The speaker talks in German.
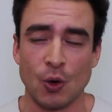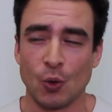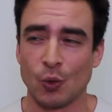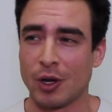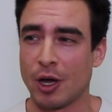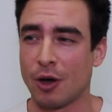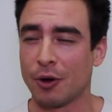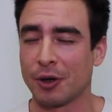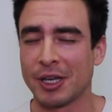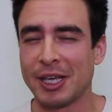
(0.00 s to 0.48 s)

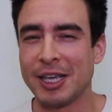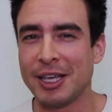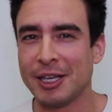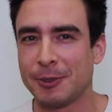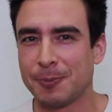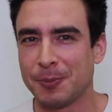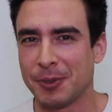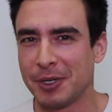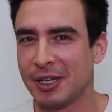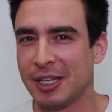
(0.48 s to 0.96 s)
Und auch
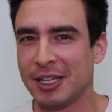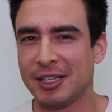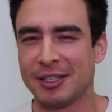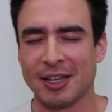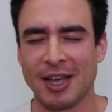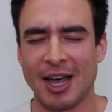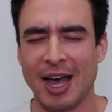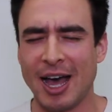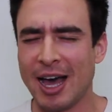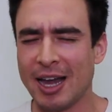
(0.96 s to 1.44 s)
ich bin
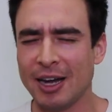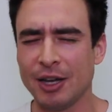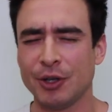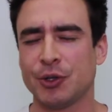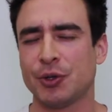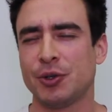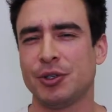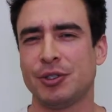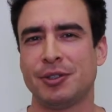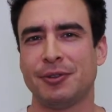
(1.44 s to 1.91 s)
nicht der
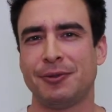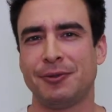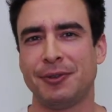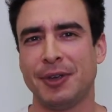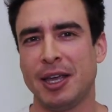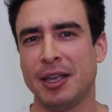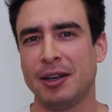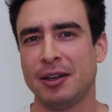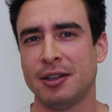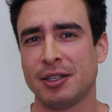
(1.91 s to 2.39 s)
allergrößte
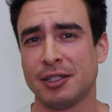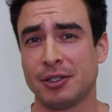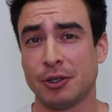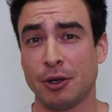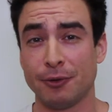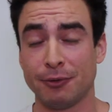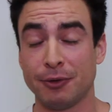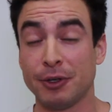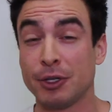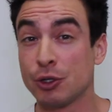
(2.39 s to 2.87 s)
Fan des
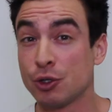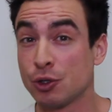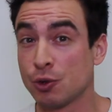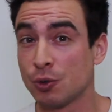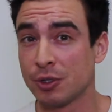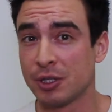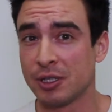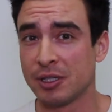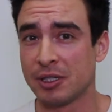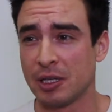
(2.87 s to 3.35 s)
öffentlichen
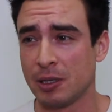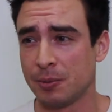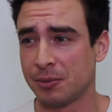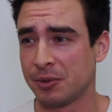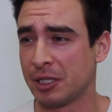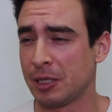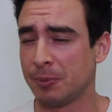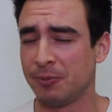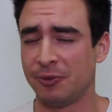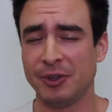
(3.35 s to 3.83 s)

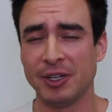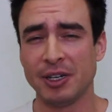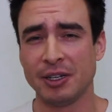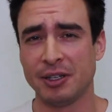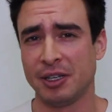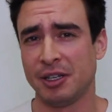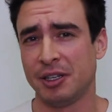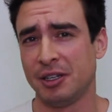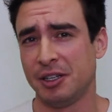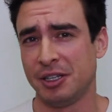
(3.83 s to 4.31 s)
Schulsystems. Es gibt viele
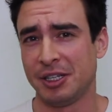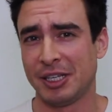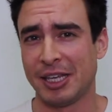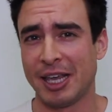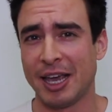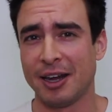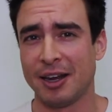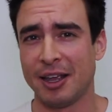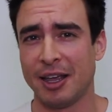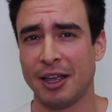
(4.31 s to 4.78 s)
Dinge, die ich
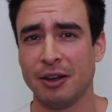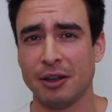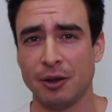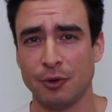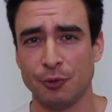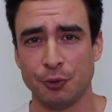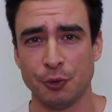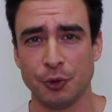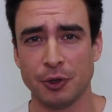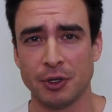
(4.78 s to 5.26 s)
gerne
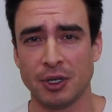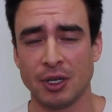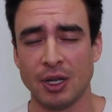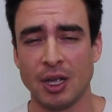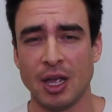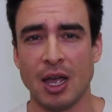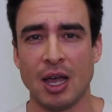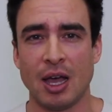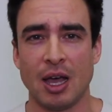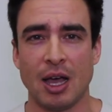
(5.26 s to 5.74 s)
ändern würde,
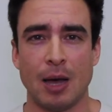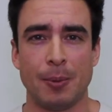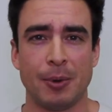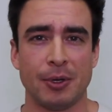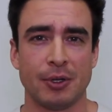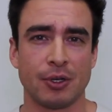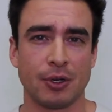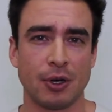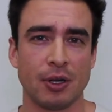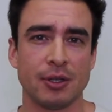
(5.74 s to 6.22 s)

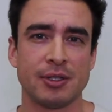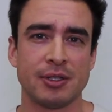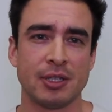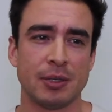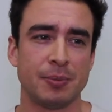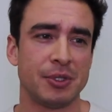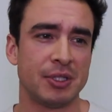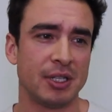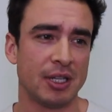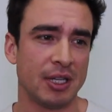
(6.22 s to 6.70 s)
aber
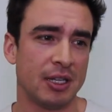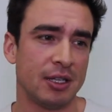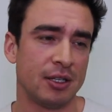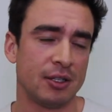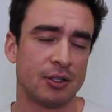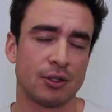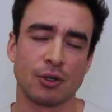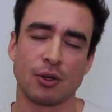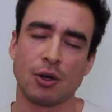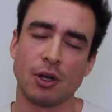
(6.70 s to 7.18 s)
trotzdem sehe
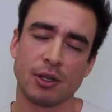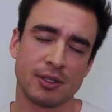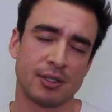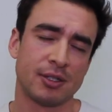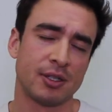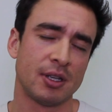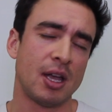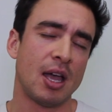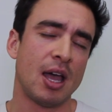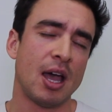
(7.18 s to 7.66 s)
ich
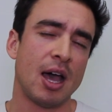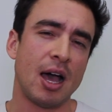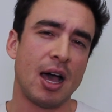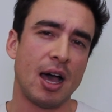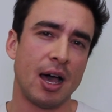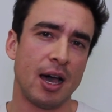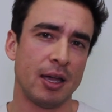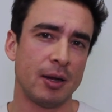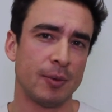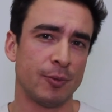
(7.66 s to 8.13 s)
trotz
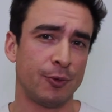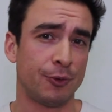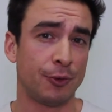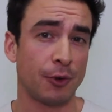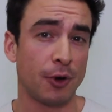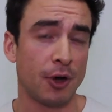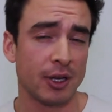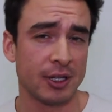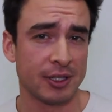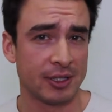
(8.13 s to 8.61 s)
einem
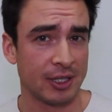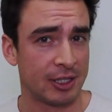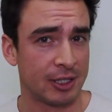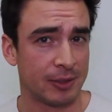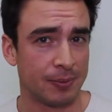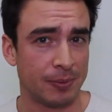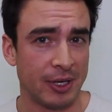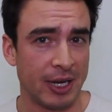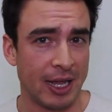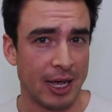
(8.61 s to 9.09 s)

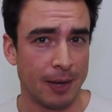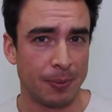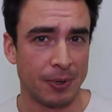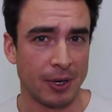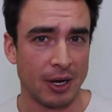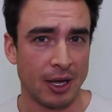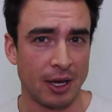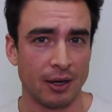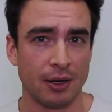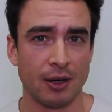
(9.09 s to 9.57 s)
vorgesetzten
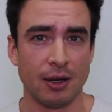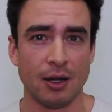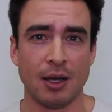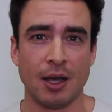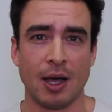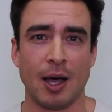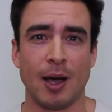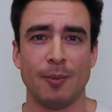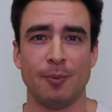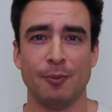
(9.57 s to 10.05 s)
Lehrplan
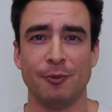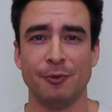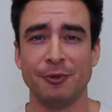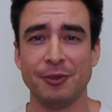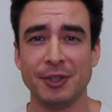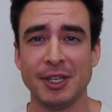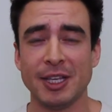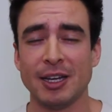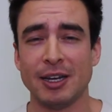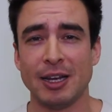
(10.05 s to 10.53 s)

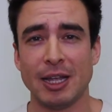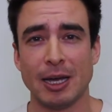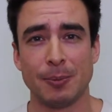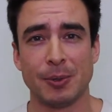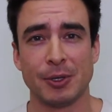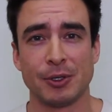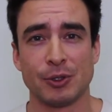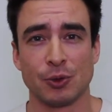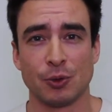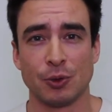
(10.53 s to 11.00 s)
haben wir
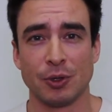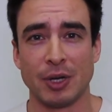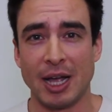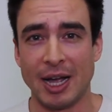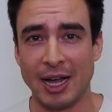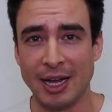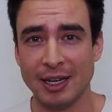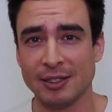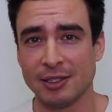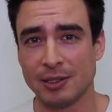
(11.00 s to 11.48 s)

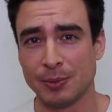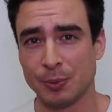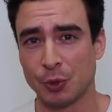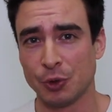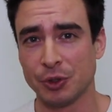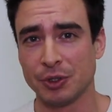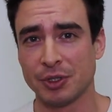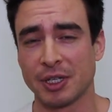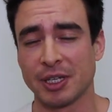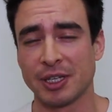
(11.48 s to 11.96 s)
Lehrpersonen einzeln im
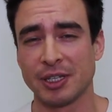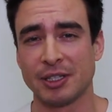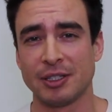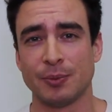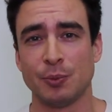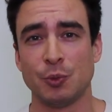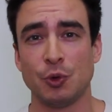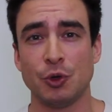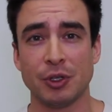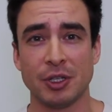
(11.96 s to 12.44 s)
Unterricht
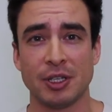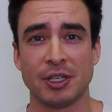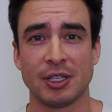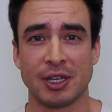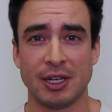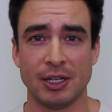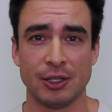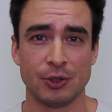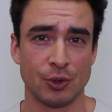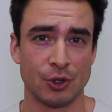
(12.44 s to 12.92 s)
die
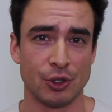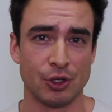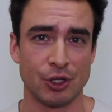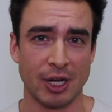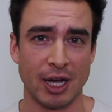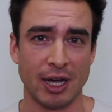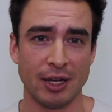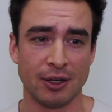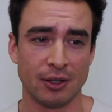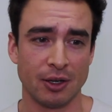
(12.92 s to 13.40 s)
Möglichkeit zu
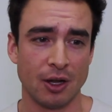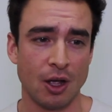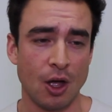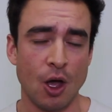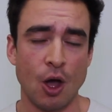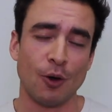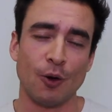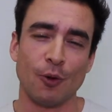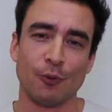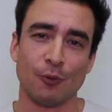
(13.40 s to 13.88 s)
entscheiden,
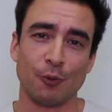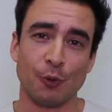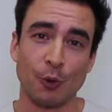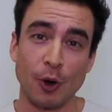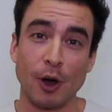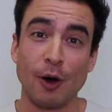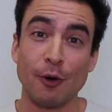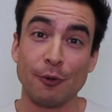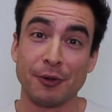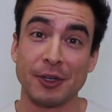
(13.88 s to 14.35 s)

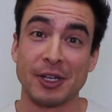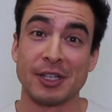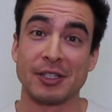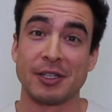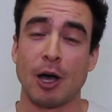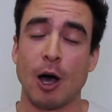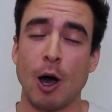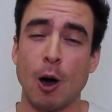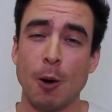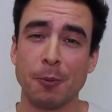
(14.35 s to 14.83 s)
worauf wir
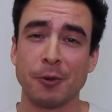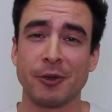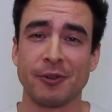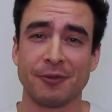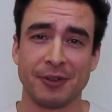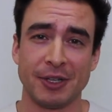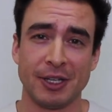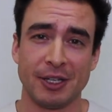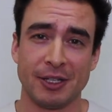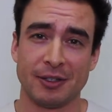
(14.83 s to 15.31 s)
das
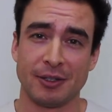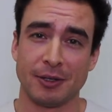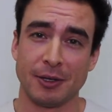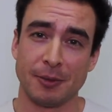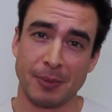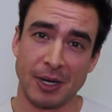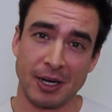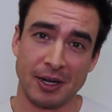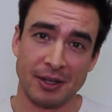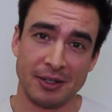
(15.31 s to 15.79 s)

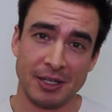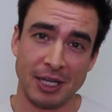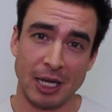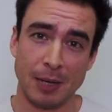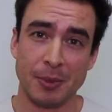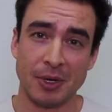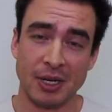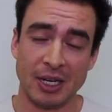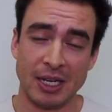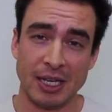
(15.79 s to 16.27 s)
Hauptgewicht bei den
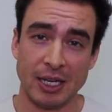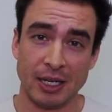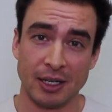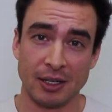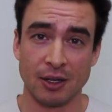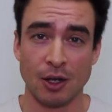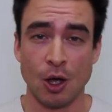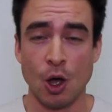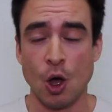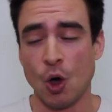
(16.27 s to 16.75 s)
Themen
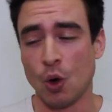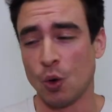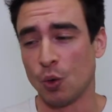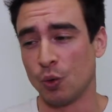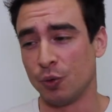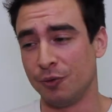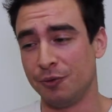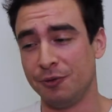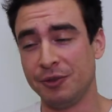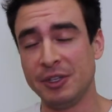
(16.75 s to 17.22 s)
legen
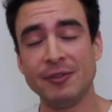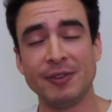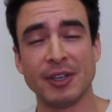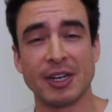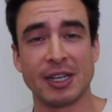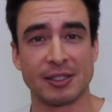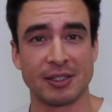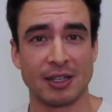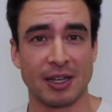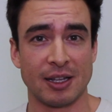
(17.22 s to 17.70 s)
und wie
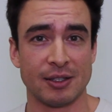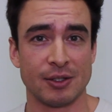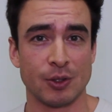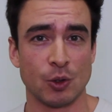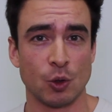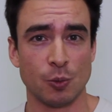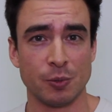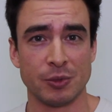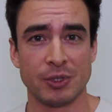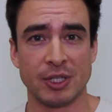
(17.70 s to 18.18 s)
wir das
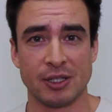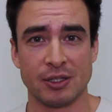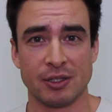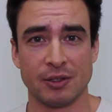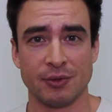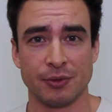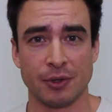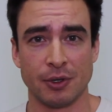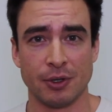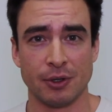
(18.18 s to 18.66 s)
Ganze
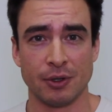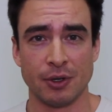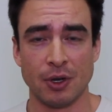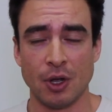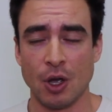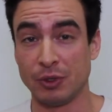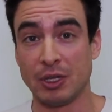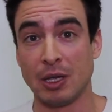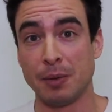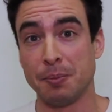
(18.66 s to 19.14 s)
umsetzen wollen.
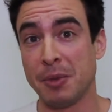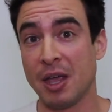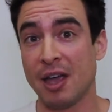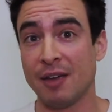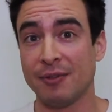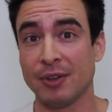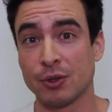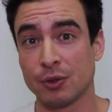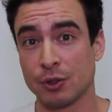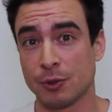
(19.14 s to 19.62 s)
Und je
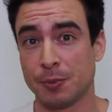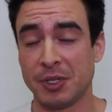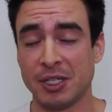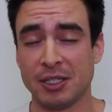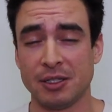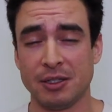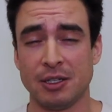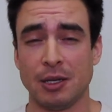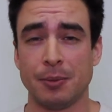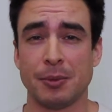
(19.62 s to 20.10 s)
mehr wir uns mit
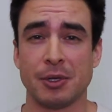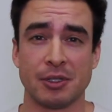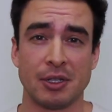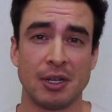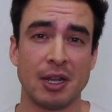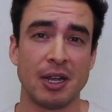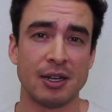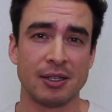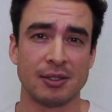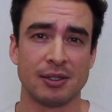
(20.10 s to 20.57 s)
diesen Themen
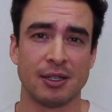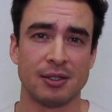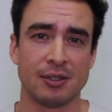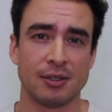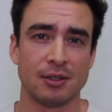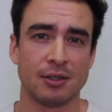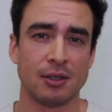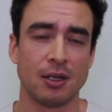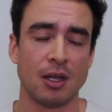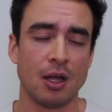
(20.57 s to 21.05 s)

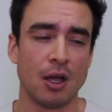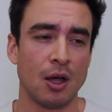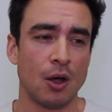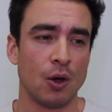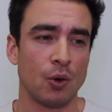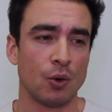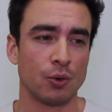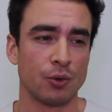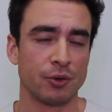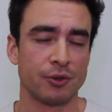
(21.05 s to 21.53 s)
auseinandersetzen
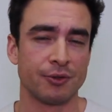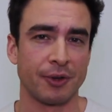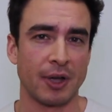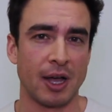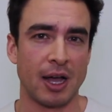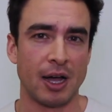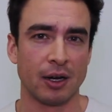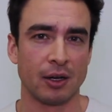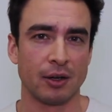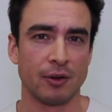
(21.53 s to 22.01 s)
und uns
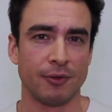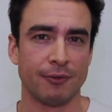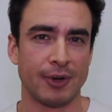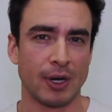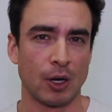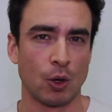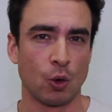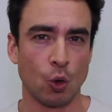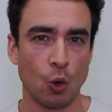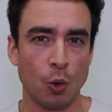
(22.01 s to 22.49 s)
fragen,
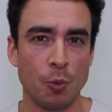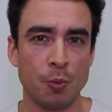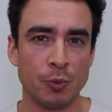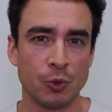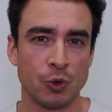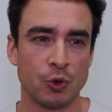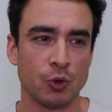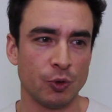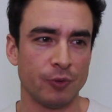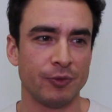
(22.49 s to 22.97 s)

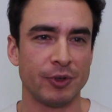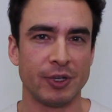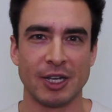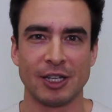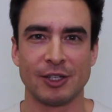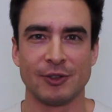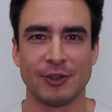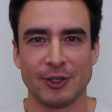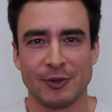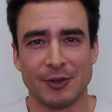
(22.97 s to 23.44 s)
warum tun wir
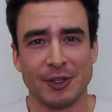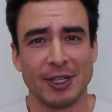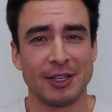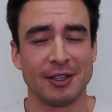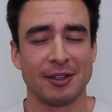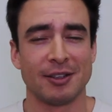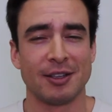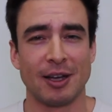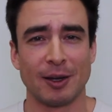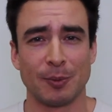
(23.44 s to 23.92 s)
das, was wir
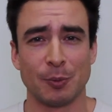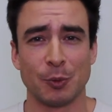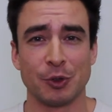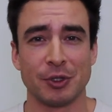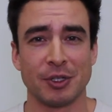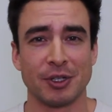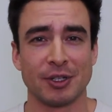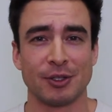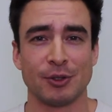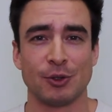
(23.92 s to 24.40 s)
jeden Tag im
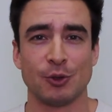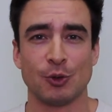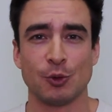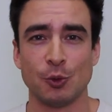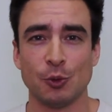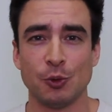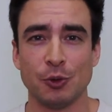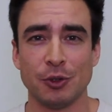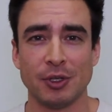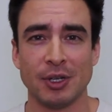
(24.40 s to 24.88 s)
Unterricht
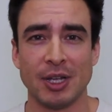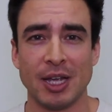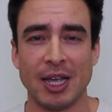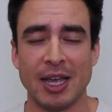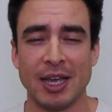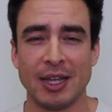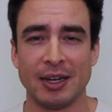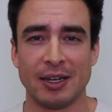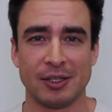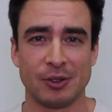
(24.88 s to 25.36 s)
tun,
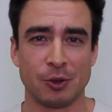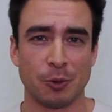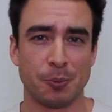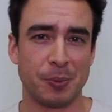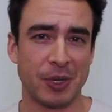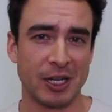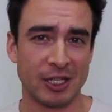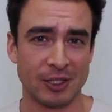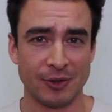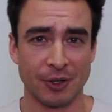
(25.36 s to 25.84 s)
desto
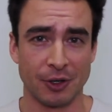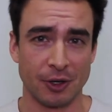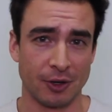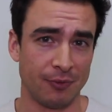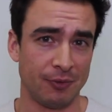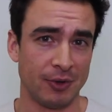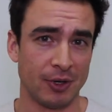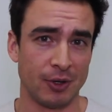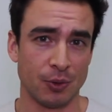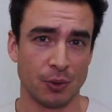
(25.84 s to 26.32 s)
besser
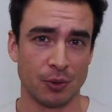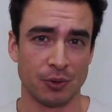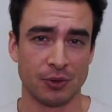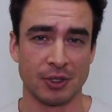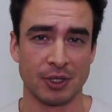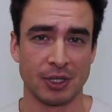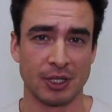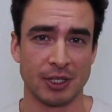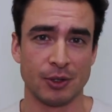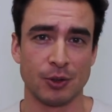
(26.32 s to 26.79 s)
können wir den
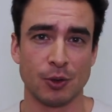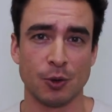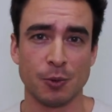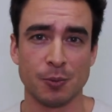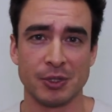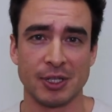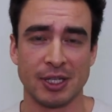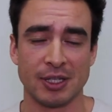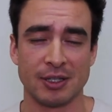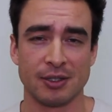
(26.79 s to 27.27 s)
Unterricht
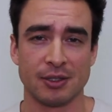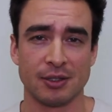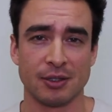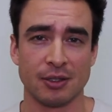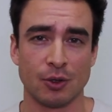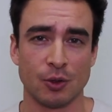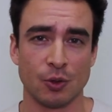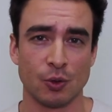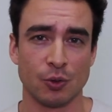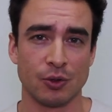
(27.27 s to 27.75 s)

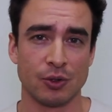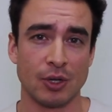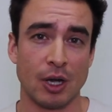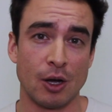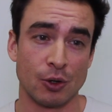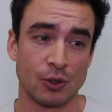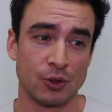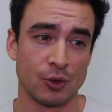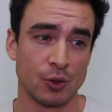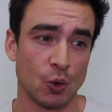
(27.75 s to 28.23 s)
umsetzen. Und
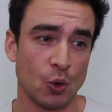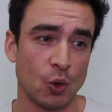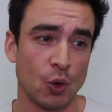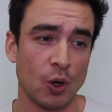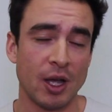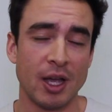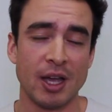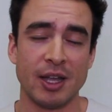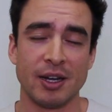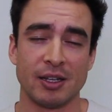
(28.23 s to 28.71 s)
auch
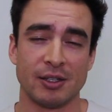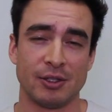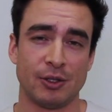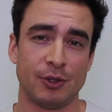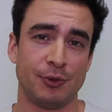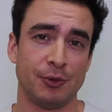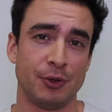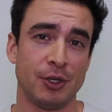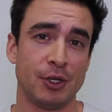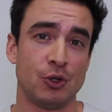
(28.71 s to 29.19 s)
so, dass
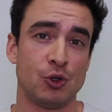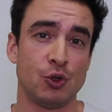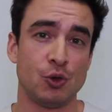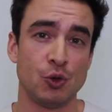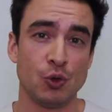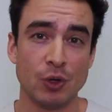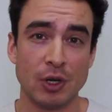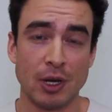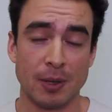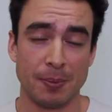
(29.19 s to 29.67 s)
es für die
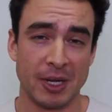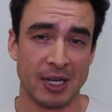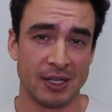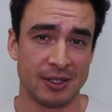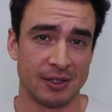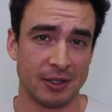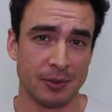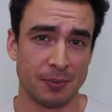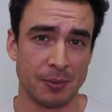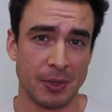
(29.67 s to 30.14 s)
Schüler
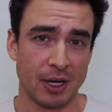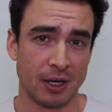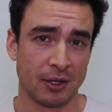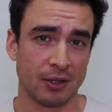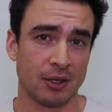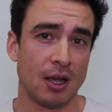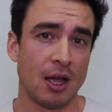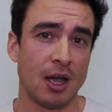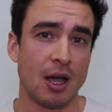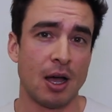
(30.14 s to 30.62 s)
mehr Sinn
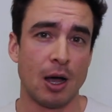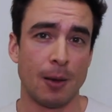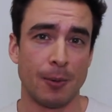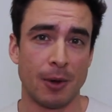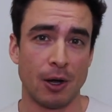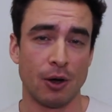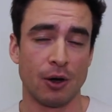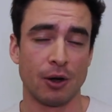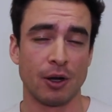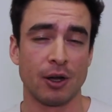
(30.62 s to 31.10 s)
macht,
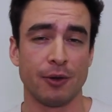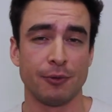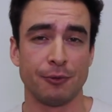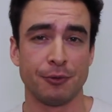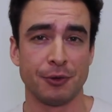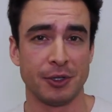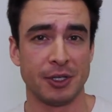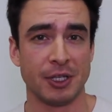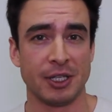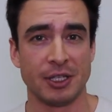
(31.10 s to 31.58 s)
aber auch
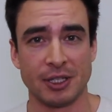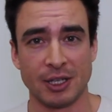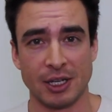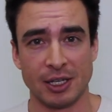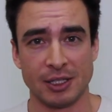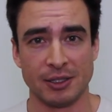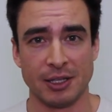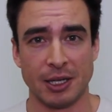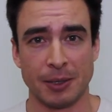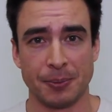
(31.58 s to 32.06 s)
für dich
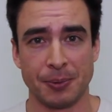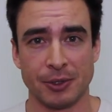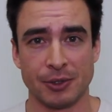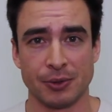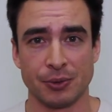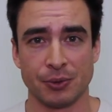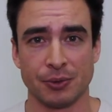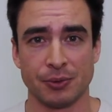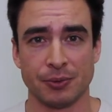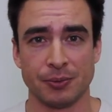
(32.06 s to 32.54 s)
als
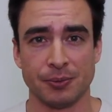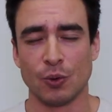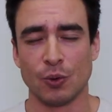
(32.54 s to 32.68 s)
Lehrperson.